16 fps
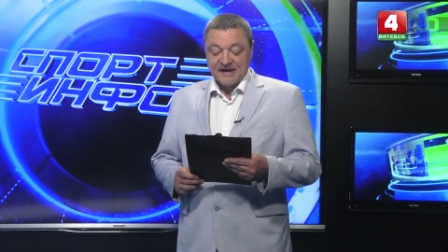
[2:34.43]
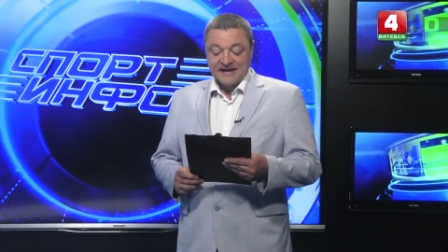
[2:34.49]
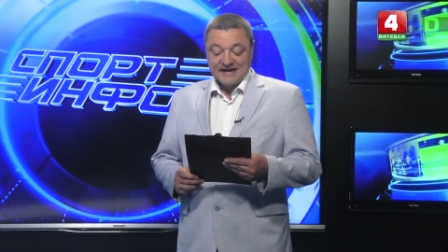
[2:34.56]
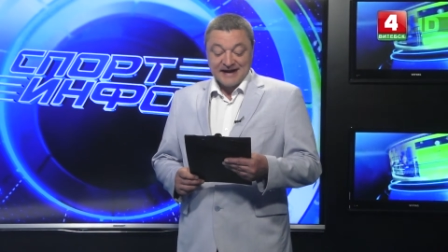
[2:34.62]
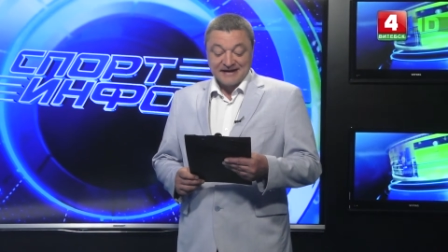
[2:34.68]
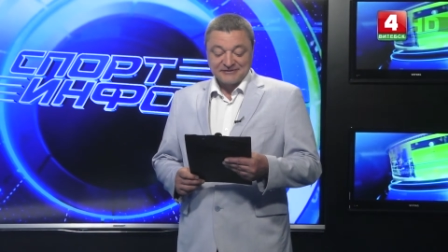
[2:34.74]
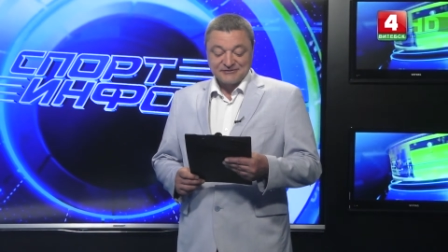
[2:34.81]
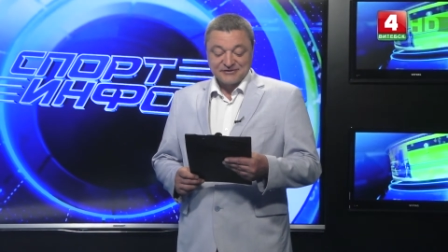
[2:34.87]

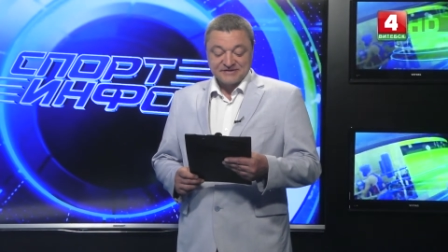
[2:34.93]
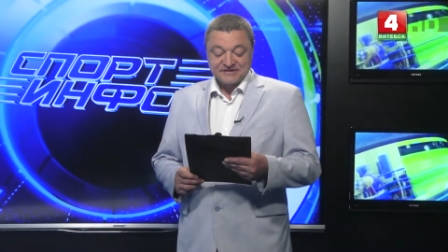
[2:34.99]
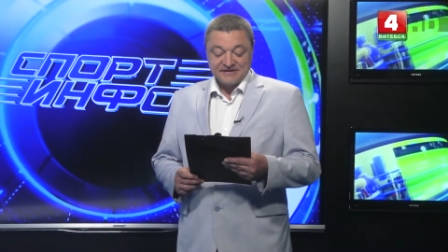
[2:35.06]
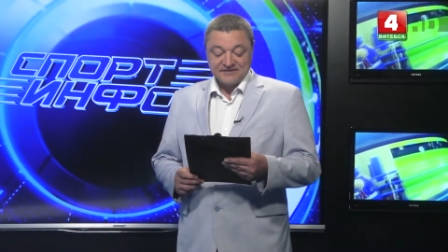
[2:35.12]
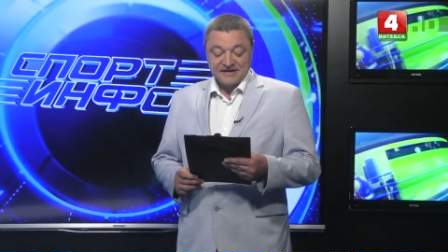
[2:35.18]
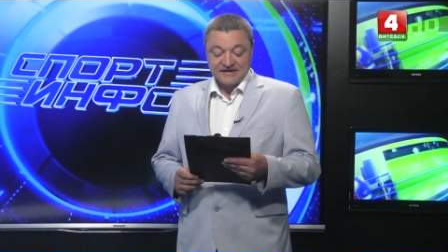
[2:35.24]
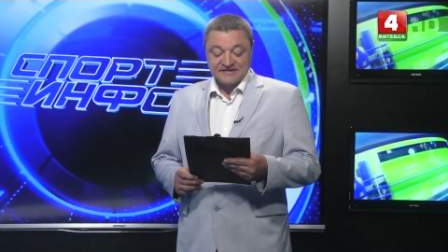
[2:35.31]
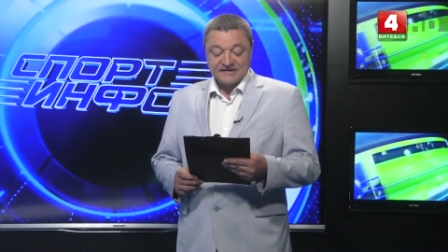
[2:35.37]
Как дождь
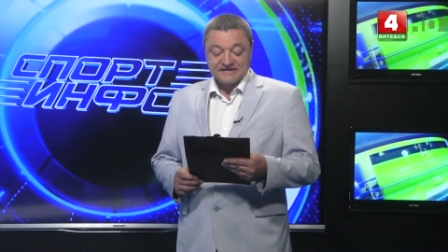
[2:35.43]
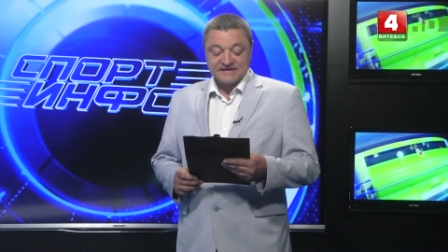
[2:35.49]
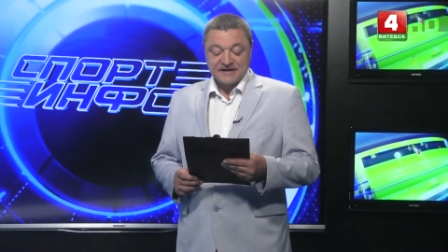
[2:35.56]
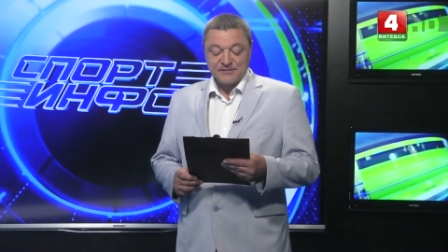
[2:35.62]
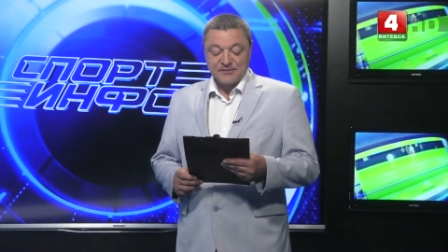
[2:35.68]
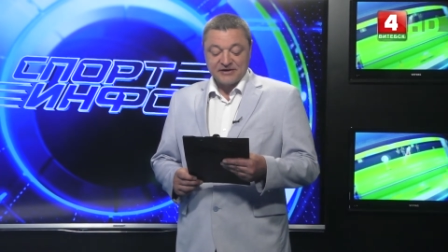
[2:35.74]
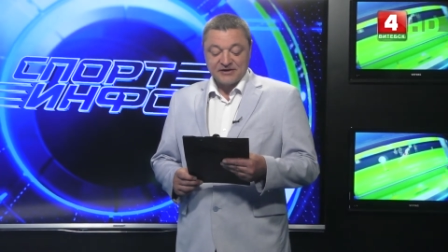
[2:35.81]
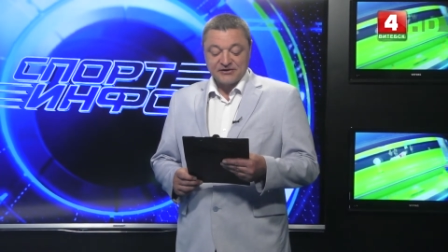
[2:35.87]
и ветер
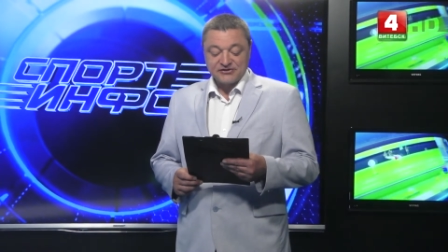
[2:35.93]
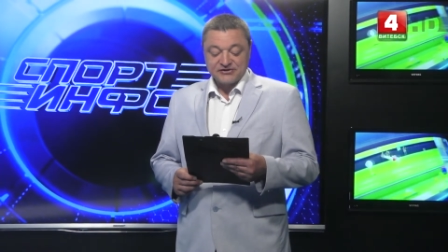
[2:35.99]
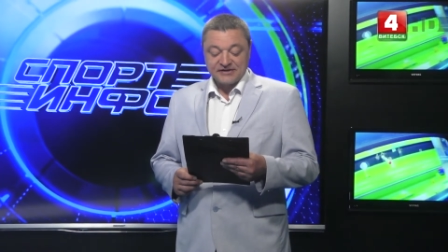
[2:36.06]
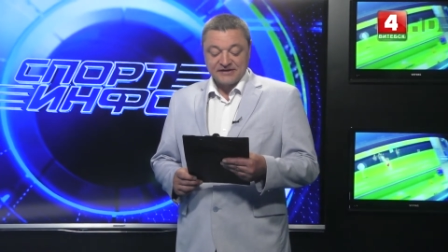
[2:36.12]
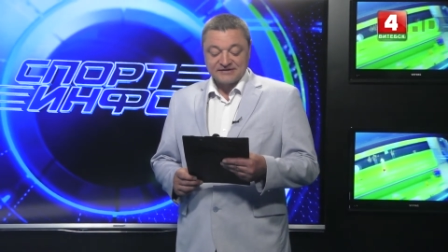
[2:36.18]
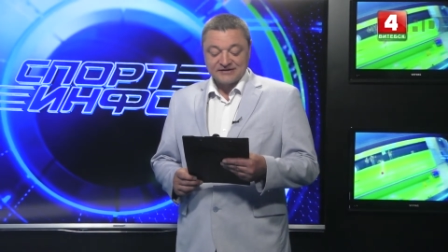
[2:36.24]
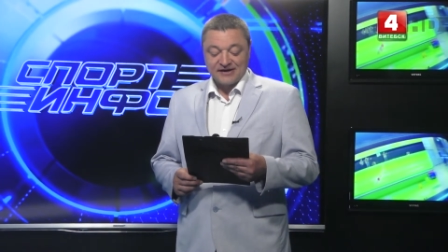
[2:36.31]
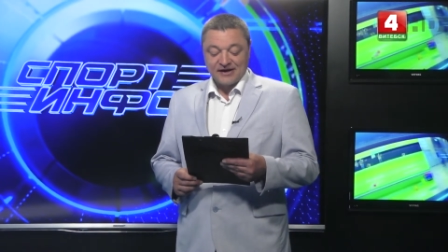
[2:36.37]

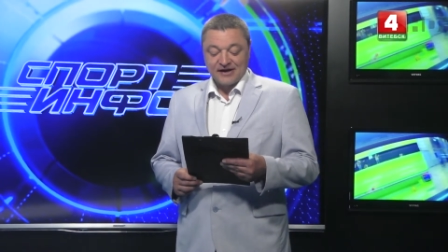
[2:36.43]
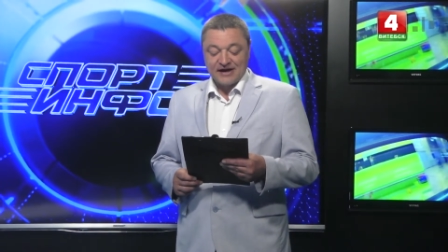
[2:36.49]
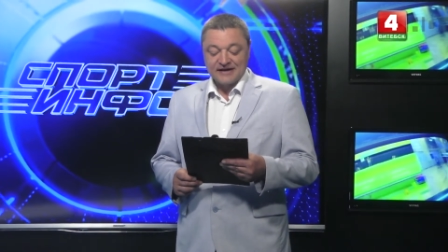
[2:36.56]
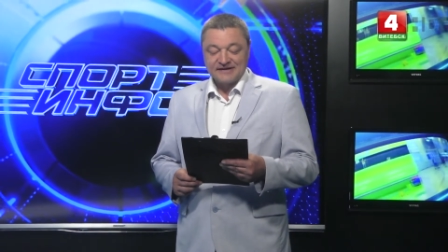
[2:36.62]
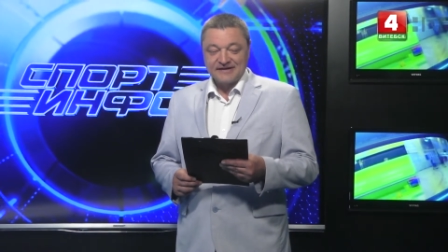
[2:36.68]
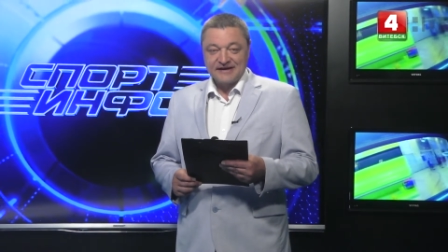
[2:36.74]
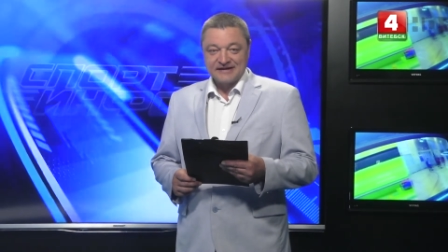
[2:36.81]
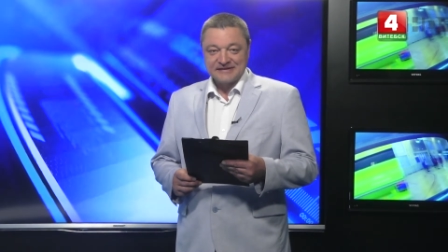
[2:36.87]
соперничали с
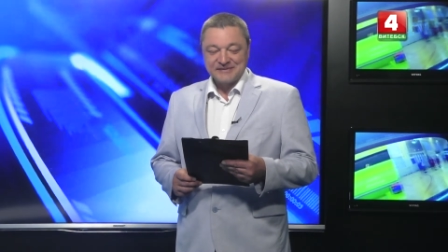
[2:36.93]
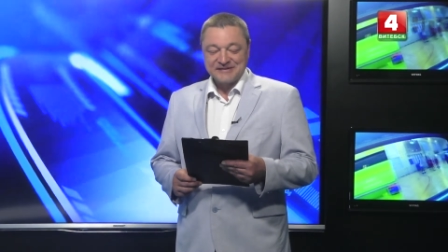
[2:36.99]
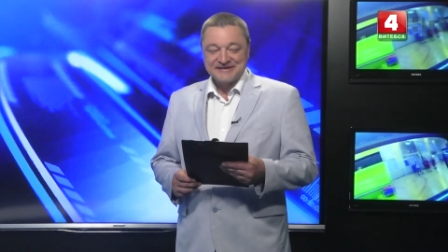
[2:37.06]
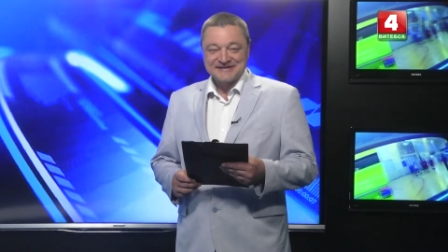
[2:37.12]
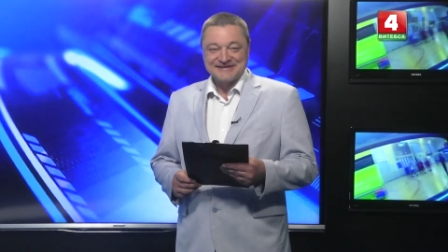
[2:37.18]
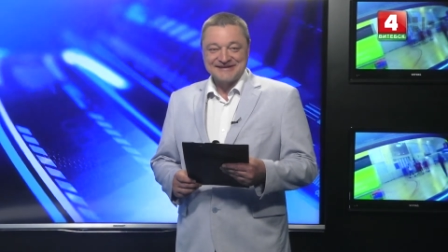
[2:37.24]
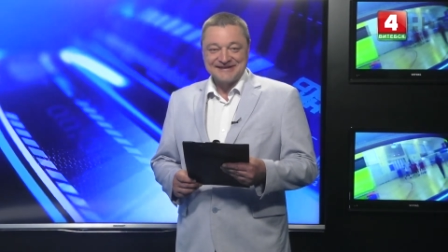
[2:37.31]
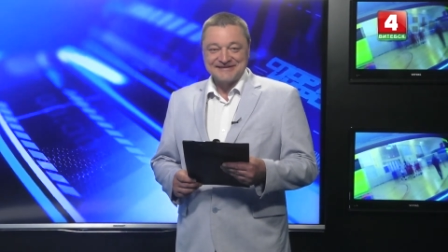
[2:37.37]
легкоатлетами,
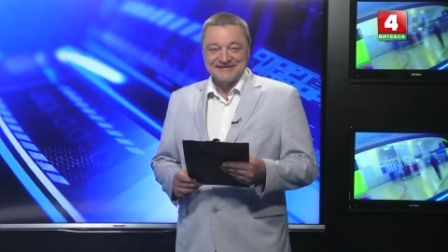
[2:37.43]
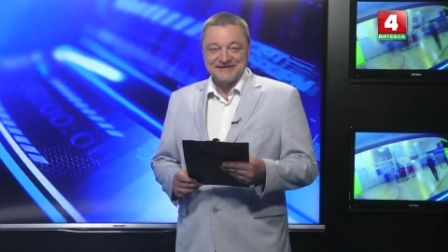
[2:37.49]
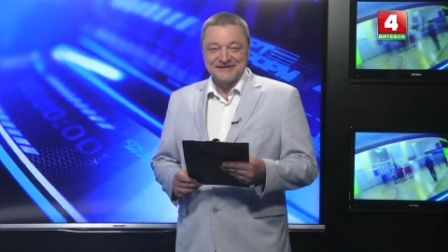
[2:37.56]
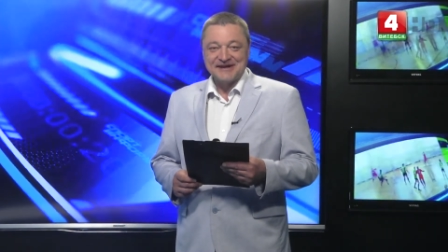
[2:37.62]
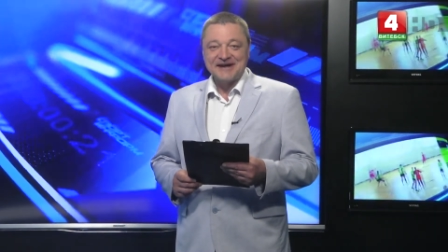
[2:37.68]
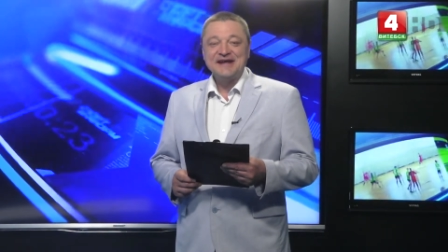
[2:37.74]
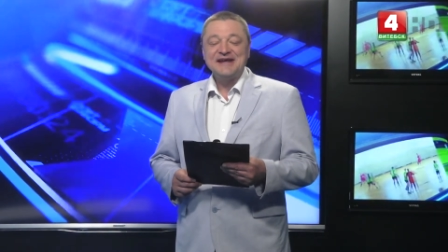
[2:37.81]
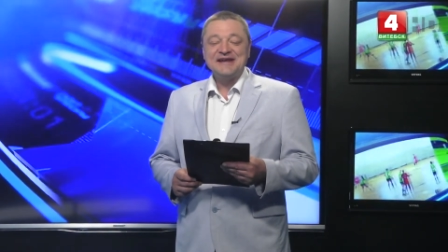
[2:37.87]

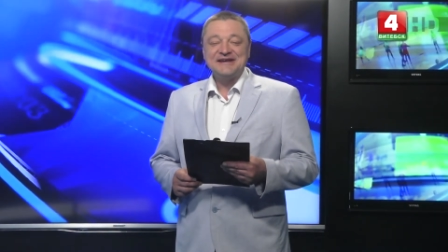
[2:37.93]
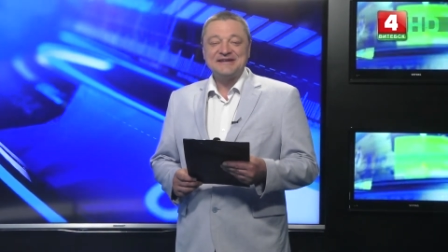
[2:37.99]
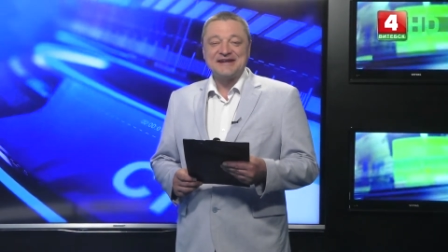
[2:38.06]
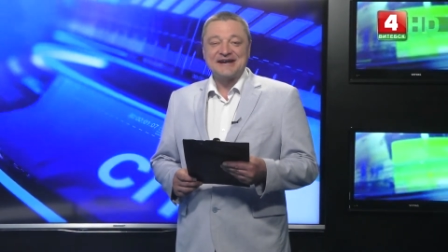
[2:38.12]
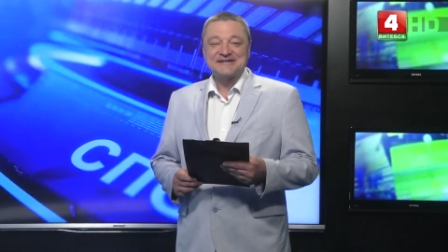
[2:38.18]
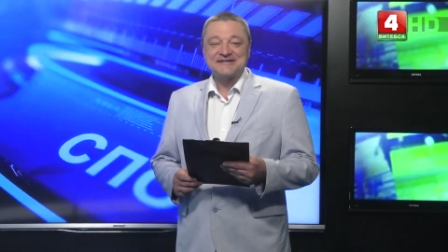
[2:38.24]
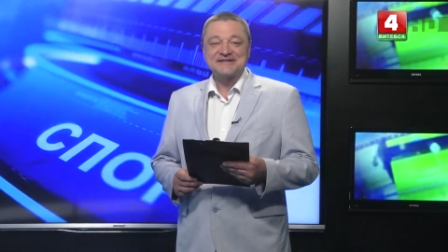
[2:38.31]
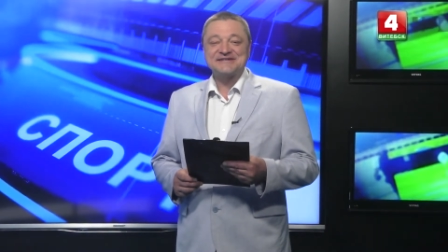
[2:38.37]
следила и
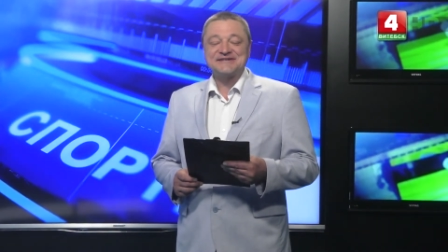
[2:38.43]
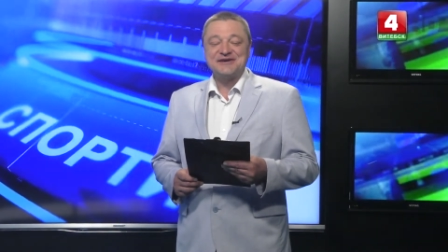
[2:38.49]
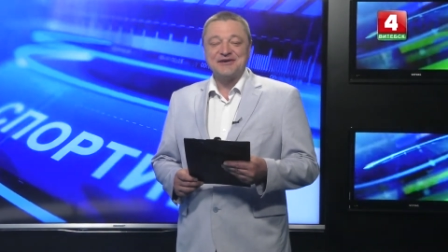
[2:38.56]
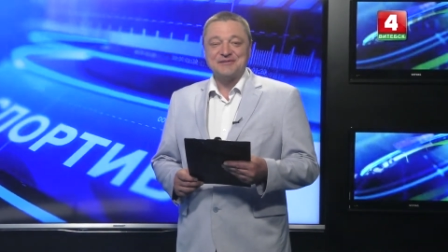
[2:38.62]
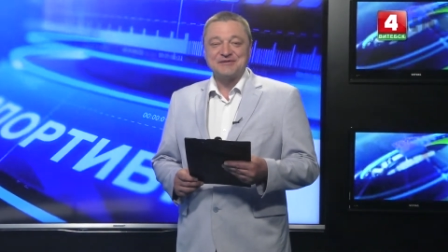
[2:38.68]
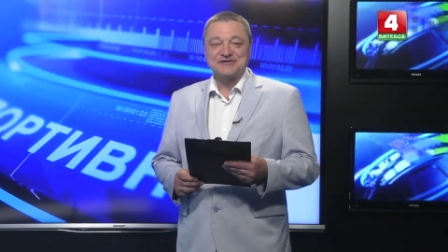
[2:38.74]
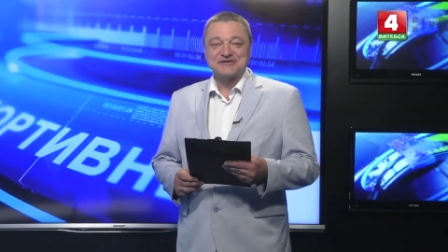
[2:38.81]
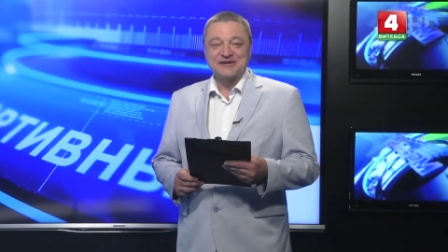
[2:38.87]
наша
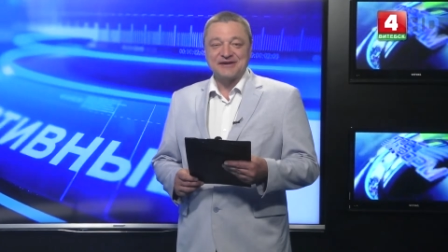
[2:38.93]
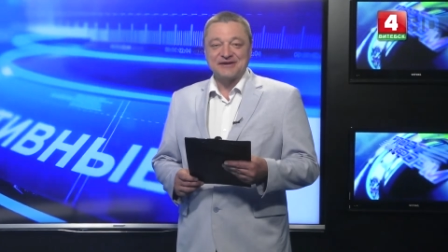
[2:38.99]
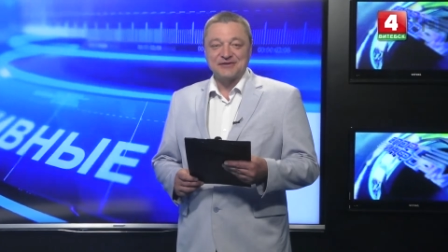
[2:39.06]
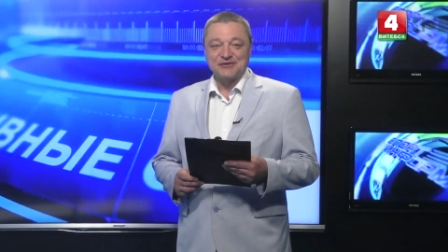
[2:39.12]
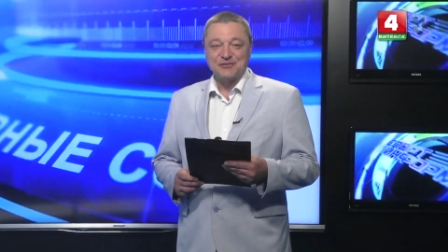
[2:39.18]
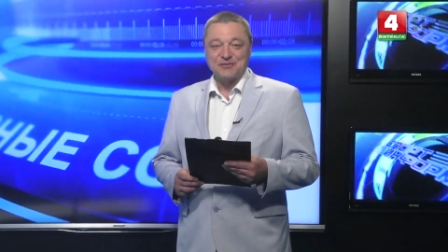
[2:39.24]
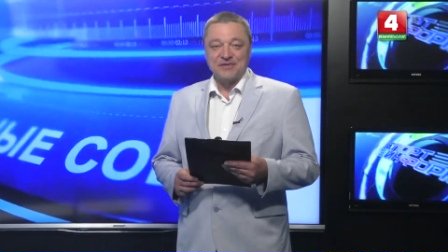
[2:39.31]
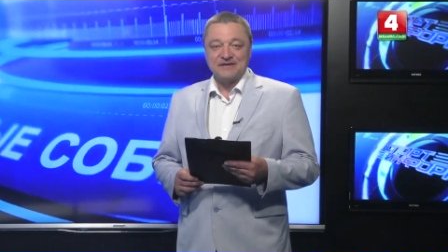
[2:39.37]
съемочная
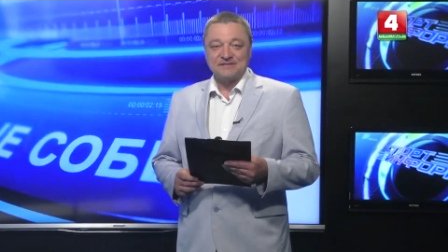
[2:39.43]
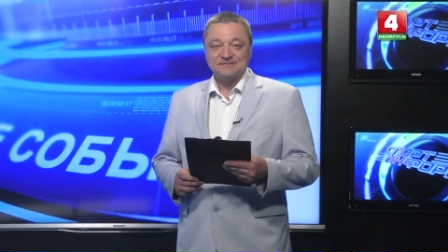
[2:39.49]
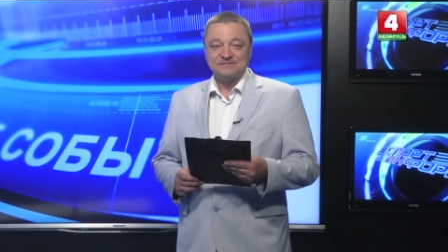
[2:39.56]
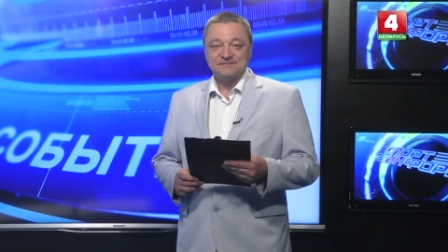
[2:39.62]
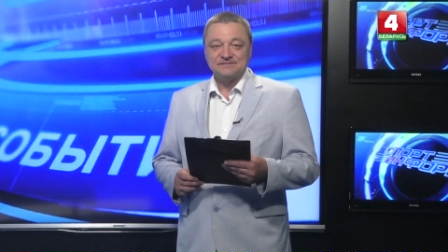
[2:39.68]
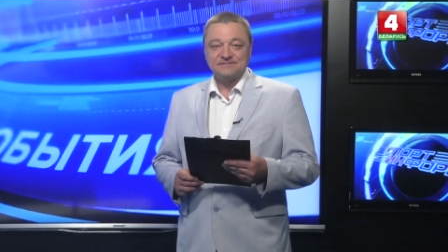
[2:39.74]
группа.